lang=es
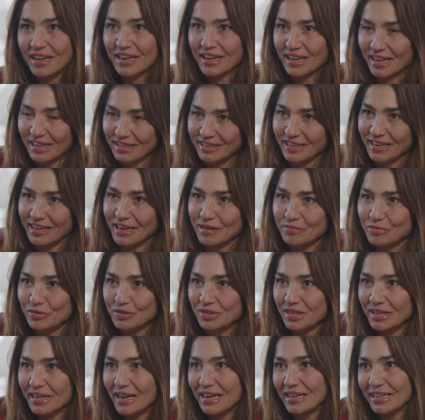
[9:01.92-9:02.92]
entre la
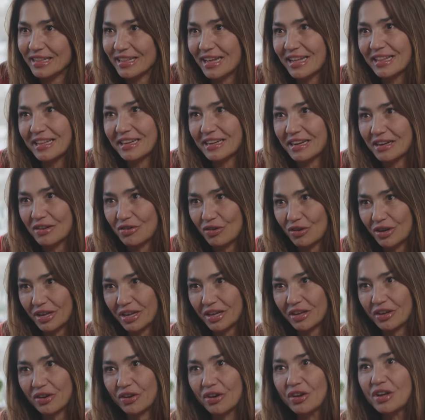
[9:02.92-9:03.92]
musicalidad en el Para
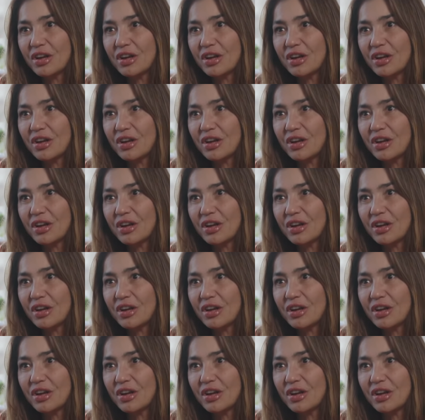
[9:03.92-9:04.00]
colegio.